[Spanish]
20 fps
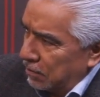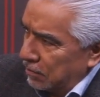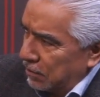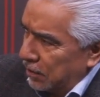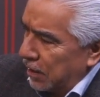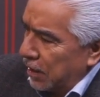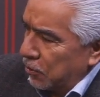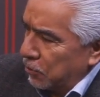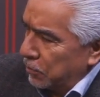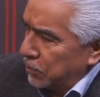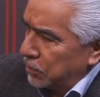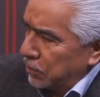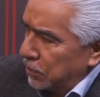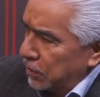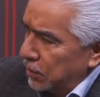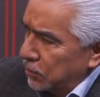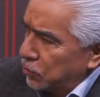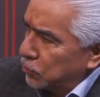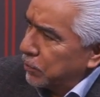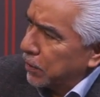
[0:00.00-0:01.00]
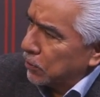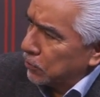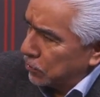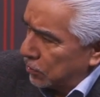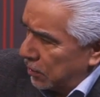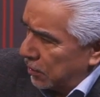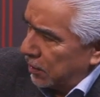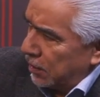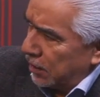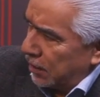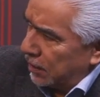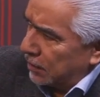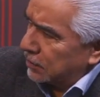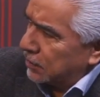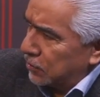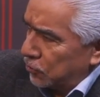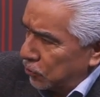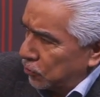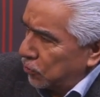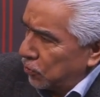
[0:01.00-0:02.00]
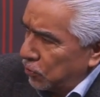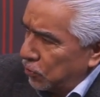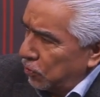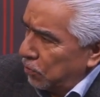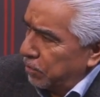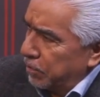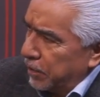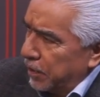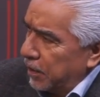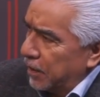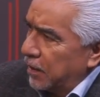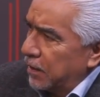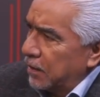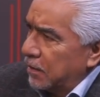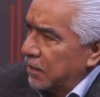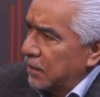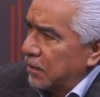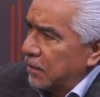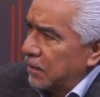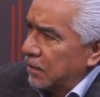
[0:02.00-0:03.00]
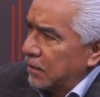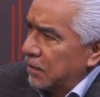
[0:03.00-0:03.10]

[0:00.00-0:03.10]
de la Comisión de Derechos Humanos. Este es otro golpe. Sí, claro que es un